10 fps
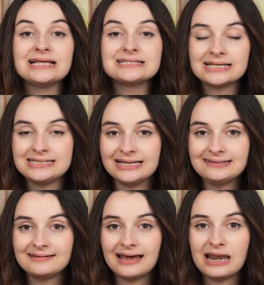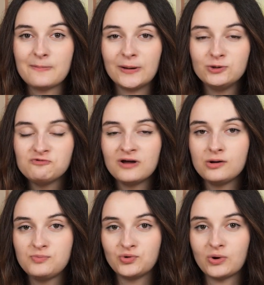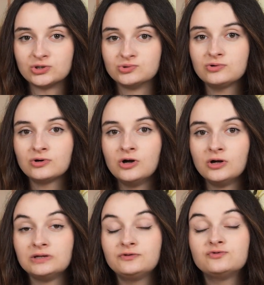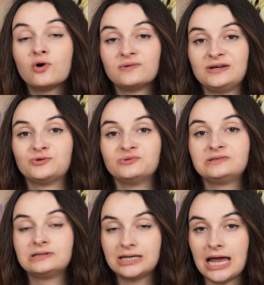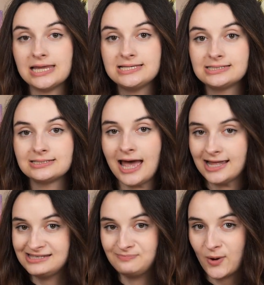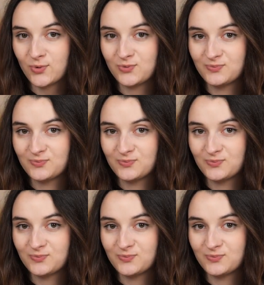Elle s'inquiète, elle n'a pas de nouvelles depuis trois jours, et vous vous rendez compte qu'Alice a disparu.